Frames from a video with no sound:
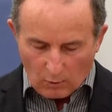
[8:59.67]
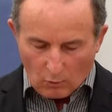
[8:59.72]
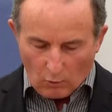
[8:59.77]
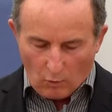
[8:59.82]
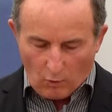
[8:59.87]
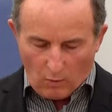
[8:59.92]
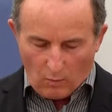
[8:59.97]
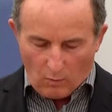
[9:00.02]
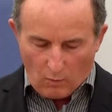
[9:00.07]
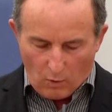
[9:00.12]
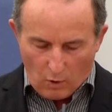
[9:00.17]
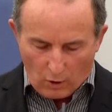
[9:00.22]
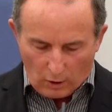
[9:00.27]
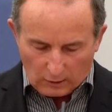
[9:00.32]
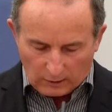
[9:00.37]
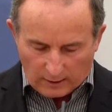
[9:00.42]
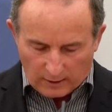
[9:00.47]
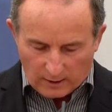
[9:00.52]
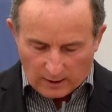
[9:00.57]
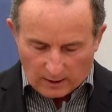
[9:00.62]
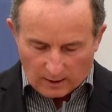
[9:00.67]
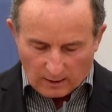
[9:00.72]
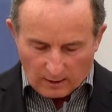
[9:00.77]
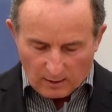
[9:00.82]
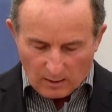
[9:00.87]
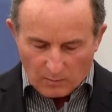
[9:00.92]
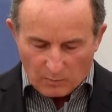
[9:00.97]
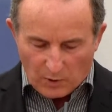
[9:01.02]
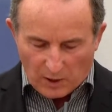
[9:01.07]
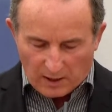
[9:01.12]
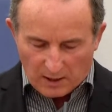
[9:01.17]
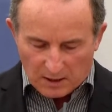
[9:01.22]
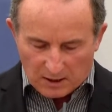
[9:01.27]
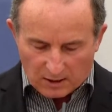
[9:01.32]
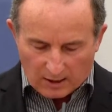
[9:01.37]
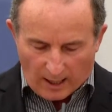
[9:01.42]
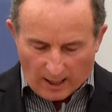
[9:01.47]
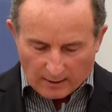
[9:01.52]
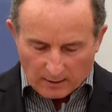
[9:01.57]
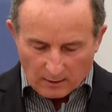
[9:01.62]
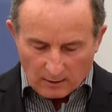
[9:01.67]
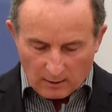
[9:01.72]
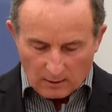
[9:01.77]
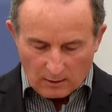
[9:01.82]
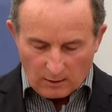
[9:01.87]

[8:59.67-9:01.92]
умолкни, перестань.